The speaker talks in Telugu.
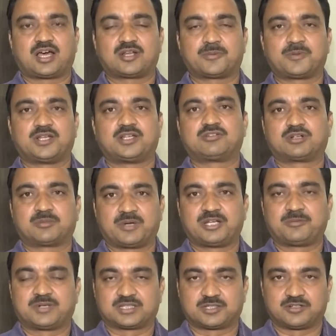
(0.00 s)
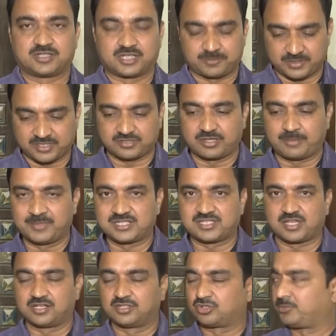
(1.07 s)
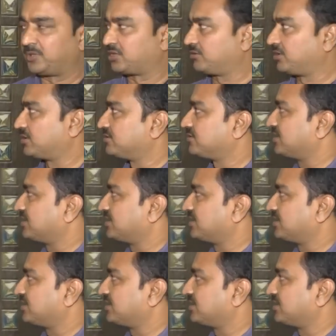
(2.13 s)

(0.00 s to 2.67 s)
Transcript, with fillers: ఆరోపణలన్నీ కూడా బయట పెడతా ఉంటున్నారు ప్రస్తుతం ఎమ్మెల్సీ అరుణ్ కుమార్ ఉన్నారు